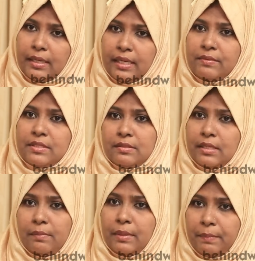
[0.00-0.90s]
டைவர்ஸ்
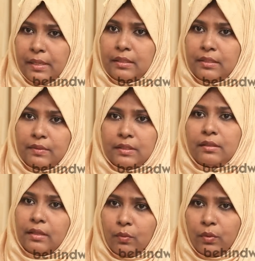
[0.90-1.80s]
செட்டில்மெண்ட் பணத்தை வந்து
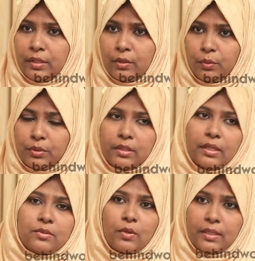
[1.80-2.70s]
எங்கள் ஓனர்கிட்ட
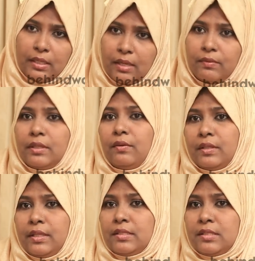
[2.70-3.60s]
கொடுத்துருந்தேன் ஸோ அதெல்லாம் வந்து
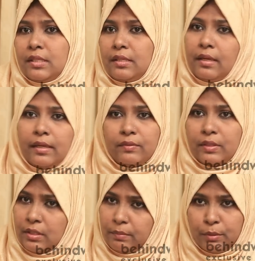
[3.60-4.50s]
அவர் தெரிஞ்சுக்கிட்டு தான் என்னை
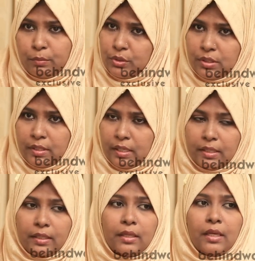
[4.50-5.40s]
வந்து திருமணம்
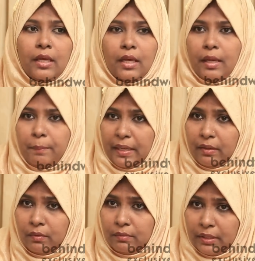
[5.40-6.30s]
முடிச்சிருக்கிறாரு
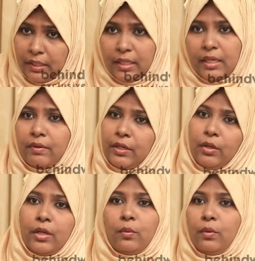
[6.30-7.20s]
பணம் இருக்கிற
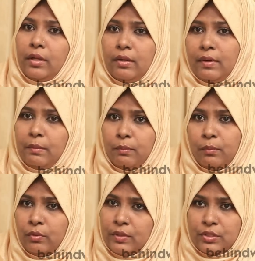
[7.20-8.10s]
வரைக்கும் என் கூட
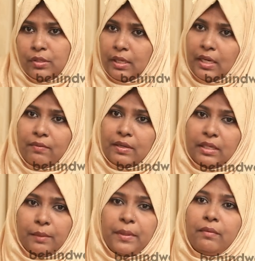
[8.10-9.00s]
மூணு வருஷம் நல்லா
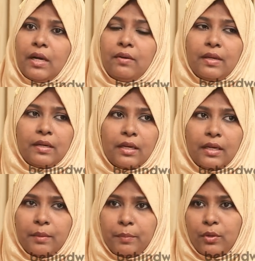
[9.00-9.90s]
வாழ்ந்தார் எப்படி
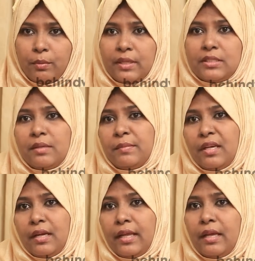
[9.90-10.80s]
வாழ்வாருனாக்கா இப்படி ஒரு மனுஷன்
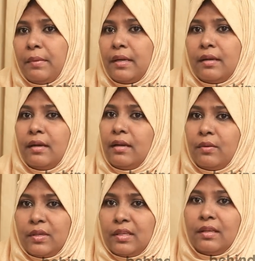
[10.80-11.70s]
நம்மளுக்கு கிடைக்க மாட்டானான்ற
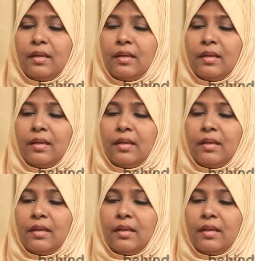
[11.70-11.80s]
ஒரு